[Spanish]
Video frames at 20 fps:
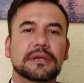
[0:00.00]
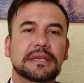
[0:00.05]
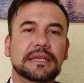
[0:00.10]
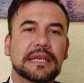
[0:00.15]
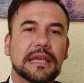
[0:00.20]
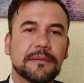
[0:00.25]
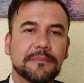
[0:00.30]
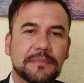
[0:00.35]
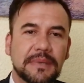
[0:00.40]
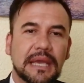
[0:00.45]

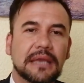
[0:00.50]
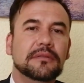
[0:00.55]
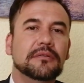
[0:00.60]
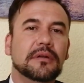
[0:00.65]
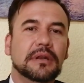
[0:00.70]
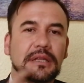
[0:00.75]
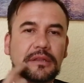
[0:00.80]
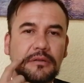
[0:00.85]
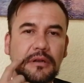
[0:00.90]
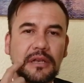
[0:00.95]
y
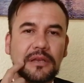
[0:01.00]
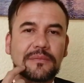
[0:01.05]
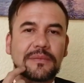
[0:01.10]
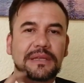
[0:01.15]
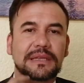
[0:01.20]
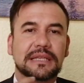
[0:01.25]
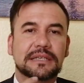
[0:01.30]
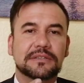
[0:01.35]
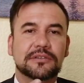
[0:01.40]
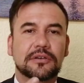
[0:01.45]
enviando
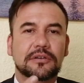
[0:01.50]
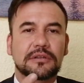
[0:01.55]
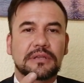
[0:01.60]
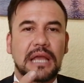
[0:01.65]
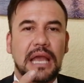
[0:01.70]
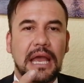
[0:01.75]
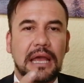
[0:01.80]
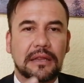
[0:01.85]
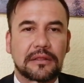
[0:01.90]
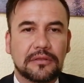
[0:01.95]
retroalimentación
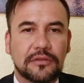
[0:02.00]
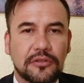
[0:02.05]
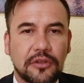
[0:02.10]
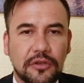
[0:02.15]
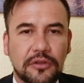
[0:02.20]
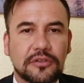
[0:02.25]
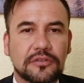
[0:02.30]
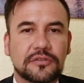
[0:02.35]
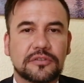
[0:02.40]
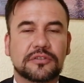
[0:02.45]
a
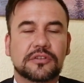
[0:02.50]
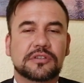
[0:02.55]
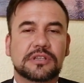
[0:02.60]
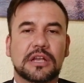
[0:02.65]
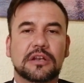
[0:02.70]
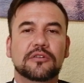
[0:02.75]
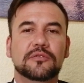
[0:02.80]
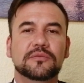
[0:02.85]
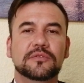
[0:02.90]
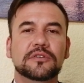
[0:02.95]
todos nuestros
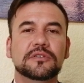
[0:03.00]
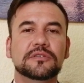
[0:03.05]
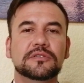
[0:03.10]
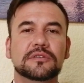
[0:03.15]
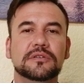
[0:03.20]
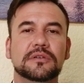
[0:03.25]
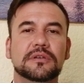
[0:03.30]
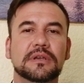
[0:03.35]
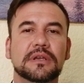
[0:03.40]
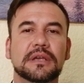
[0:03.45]

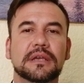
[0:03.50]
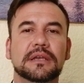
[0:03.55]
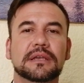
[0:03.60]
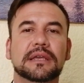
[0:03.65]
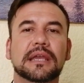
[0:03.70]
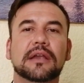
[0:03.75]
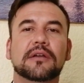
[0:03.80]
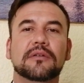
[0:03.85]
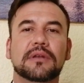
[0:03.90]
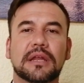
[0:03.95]
alumnos
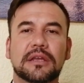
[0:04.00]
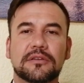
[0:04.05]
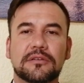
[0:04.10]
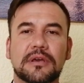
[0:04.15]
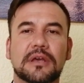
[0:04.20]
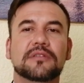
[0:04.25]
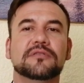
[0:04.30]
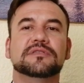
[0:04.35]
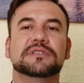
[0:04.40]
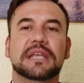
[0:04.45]
que con la
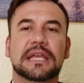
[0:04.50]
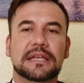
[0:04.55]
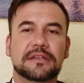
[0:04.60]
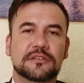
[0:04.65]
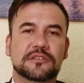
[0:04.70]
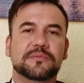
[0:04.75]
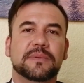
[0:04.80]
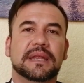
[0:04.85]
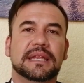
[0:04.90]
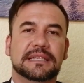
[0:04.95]
ayuda de ustedes
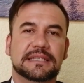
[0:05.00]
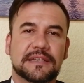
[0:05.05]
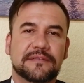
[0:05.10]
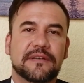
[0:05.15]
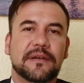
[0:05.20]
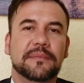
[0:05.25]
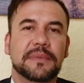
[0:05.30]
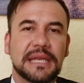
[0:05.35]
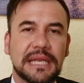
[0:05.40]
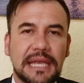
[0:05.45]
los padres de
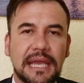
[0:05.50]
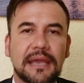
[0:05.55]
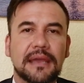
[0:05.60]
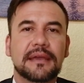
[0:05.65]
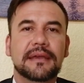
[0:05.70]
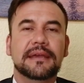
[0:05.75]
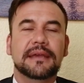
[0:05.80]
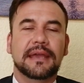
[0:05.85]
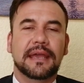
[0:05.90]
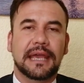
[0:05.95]

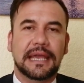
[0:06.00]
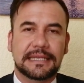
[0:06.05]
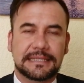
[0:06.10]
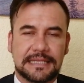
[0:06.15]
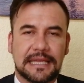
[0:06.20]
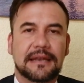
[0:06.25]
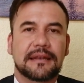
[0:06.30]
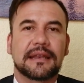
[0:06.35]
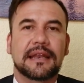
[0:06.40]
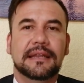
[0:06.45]
familia
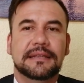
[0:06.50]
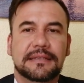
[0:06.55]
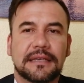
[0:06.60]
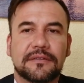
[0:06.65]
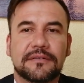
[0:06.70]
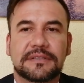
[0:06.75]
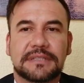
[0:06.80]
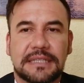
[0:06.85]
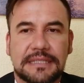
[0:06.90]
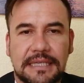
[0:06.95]
están
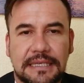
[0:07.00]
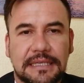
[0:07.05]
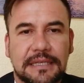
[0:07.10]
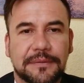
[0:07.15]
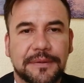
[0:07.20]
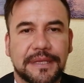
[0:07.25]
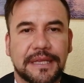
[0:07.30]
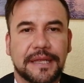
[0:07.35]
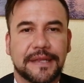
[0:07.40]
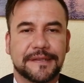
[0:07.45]
realizando estas
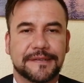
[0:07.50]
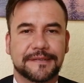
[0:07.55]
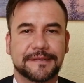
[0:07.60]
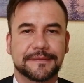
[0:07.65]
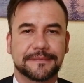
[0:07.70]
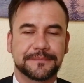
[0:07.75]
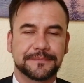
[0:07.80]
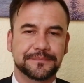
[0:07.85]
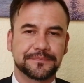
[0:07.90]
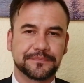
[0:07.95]

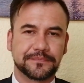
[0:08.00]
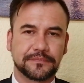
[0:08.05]
actividades.